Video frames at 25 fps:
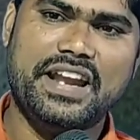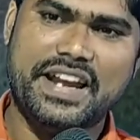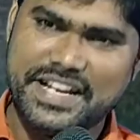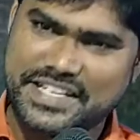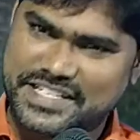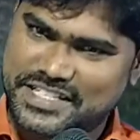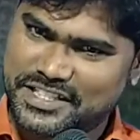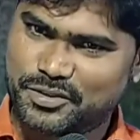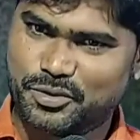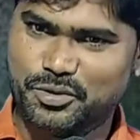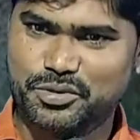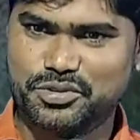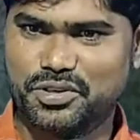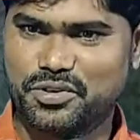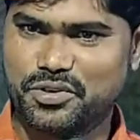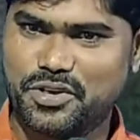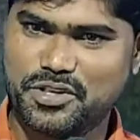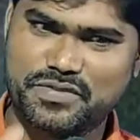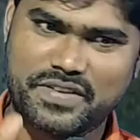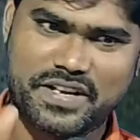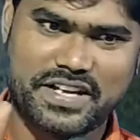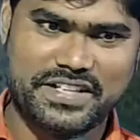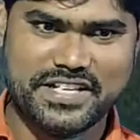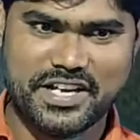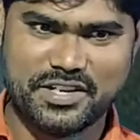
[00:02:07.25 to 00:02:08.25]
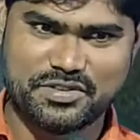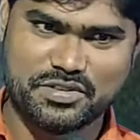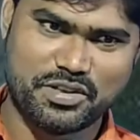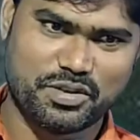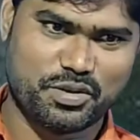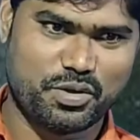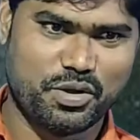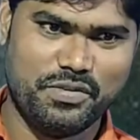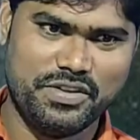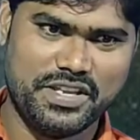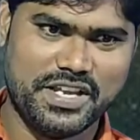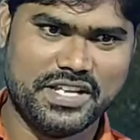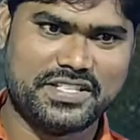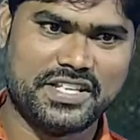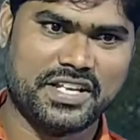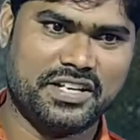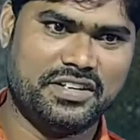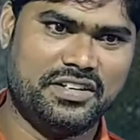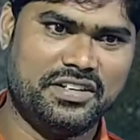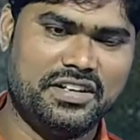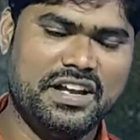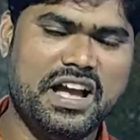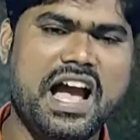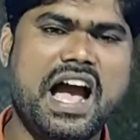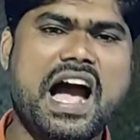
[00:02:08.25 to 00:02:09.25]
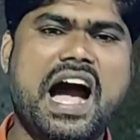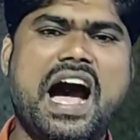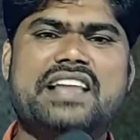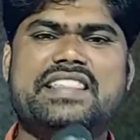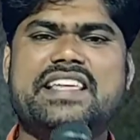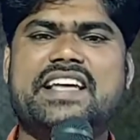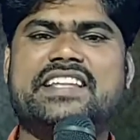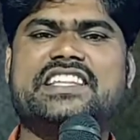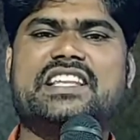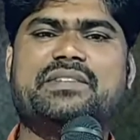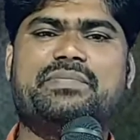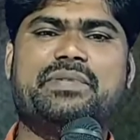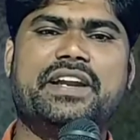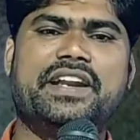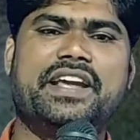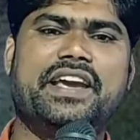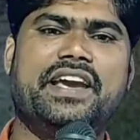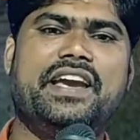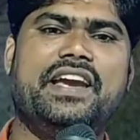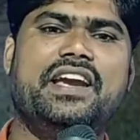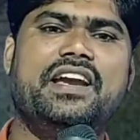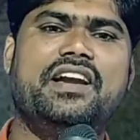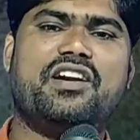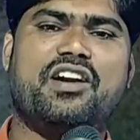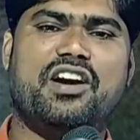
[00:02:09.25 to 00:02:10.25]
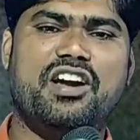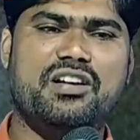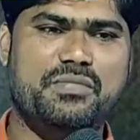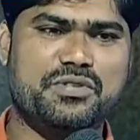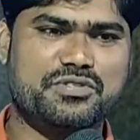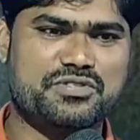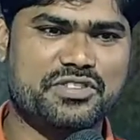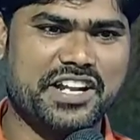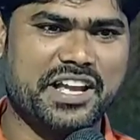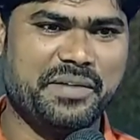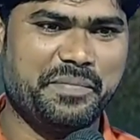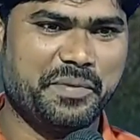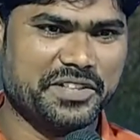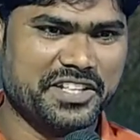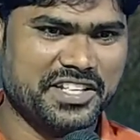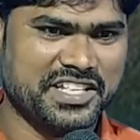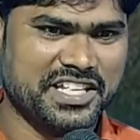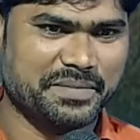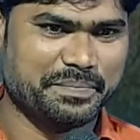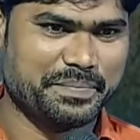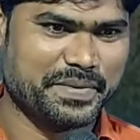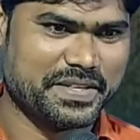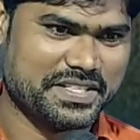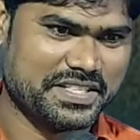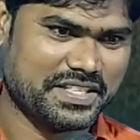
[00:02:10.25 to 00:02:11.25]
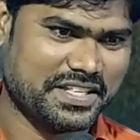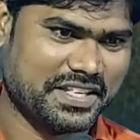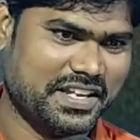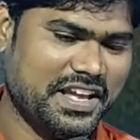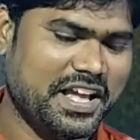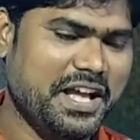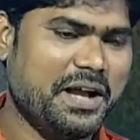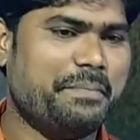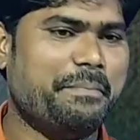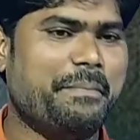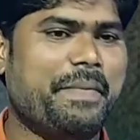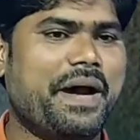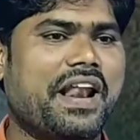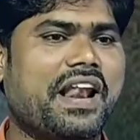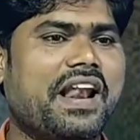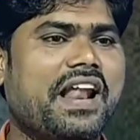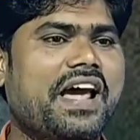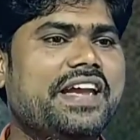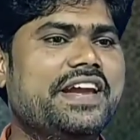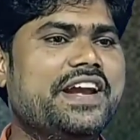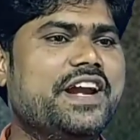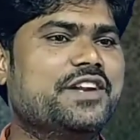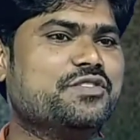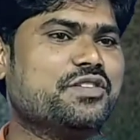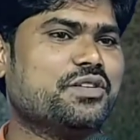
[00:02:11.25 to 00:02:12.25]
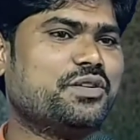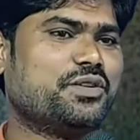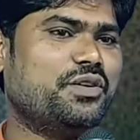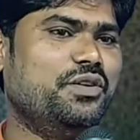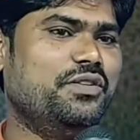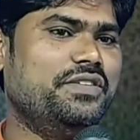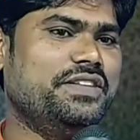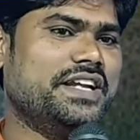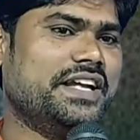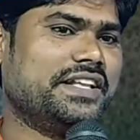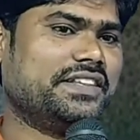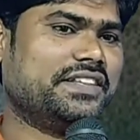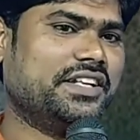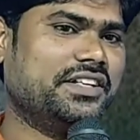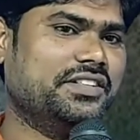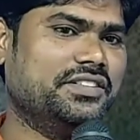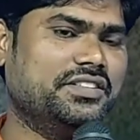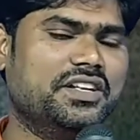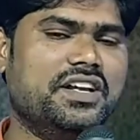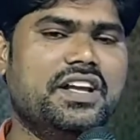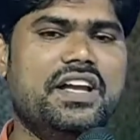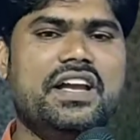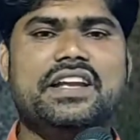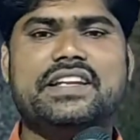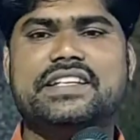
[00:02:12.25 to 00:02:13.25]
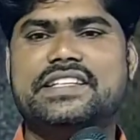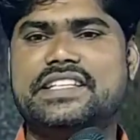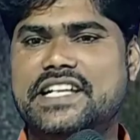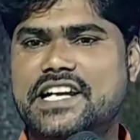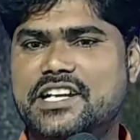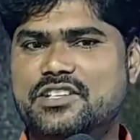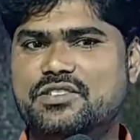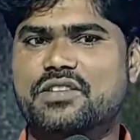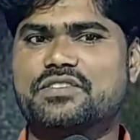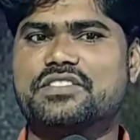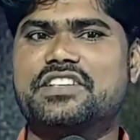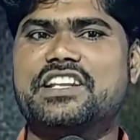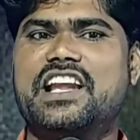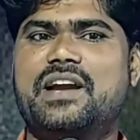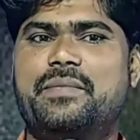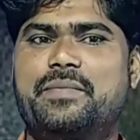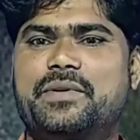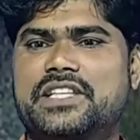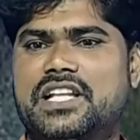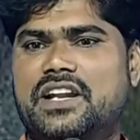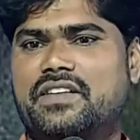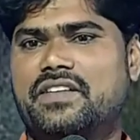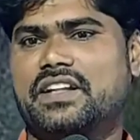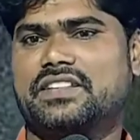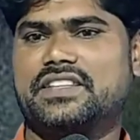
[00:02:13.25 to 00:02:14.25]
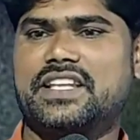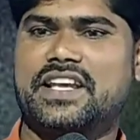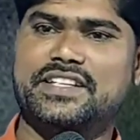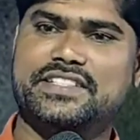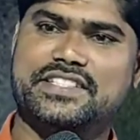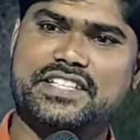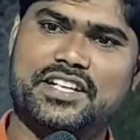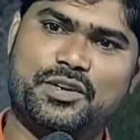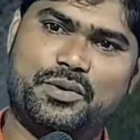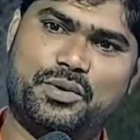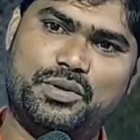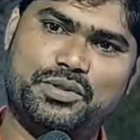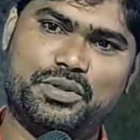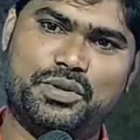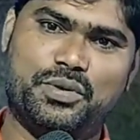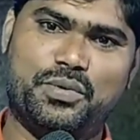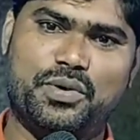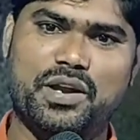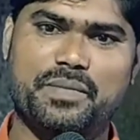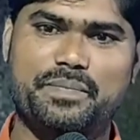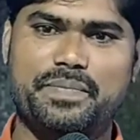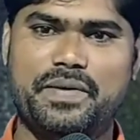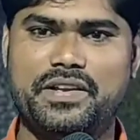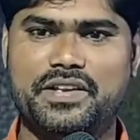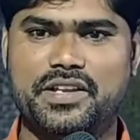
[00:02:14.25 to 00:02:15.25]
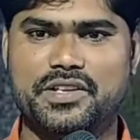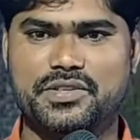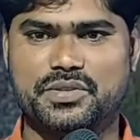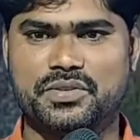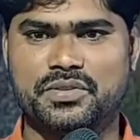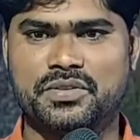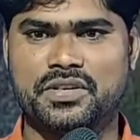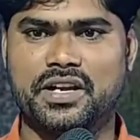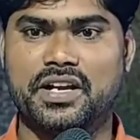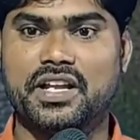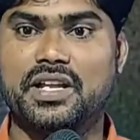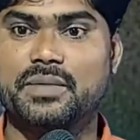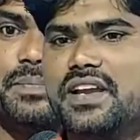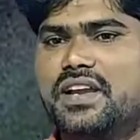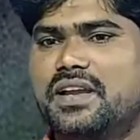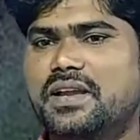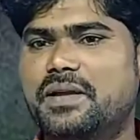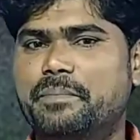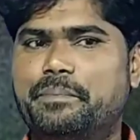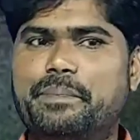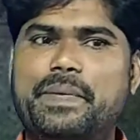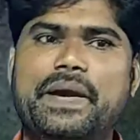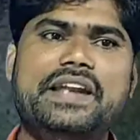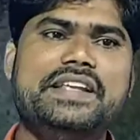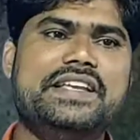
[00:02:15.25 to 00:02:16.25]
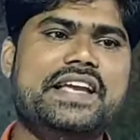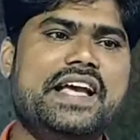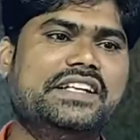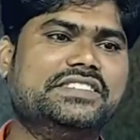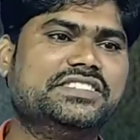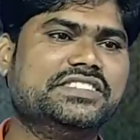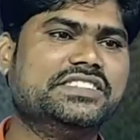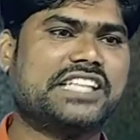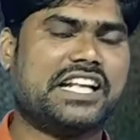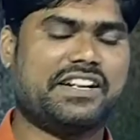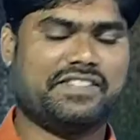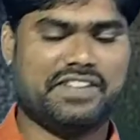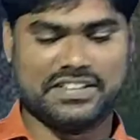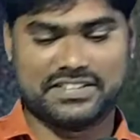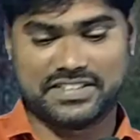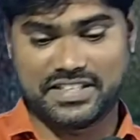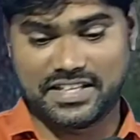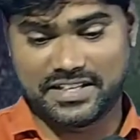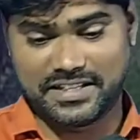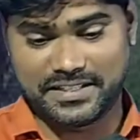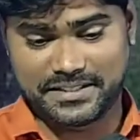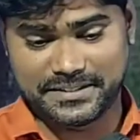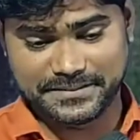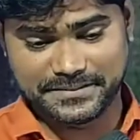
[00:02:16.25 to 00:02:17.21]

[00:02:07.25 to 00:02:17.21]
నీ చిన్న కూతురు కోసం కదా ఏడు సంవత్సరాలు కొలువు చేశాను అదంత పని కలు ముసుకుండా అయిపోతాయని చెప్పేసి మరలా ఏడు సంవత్సరాలు కొలువు చేస్తాడు ఏడు సంవత్సరాలు అయిపోయిన తర్వాత తన చిన్న కూతురు కూడా పెళ్లి చేసుకుంటాడు పెళ్లి చేసిన తర్వాత